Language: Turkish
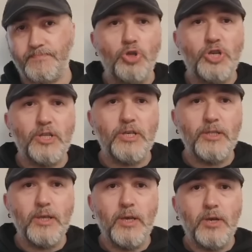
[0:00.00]

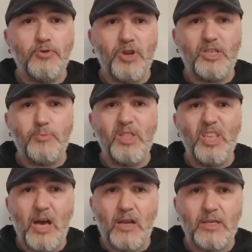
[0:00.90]
Hocanın
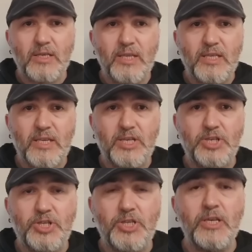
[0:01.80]
rejimin yargısına
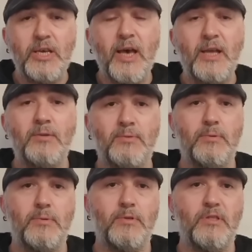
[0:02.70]
sıkıştığı her
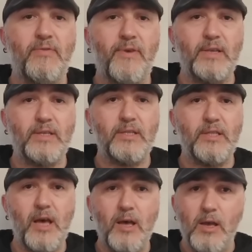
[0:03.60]

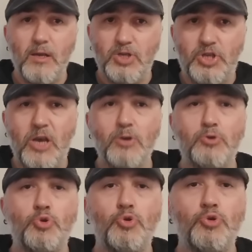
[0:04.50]
defasında can
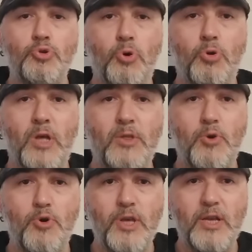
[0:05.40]
suyu
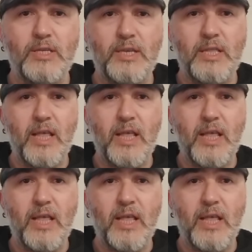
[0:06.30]
olan önerisi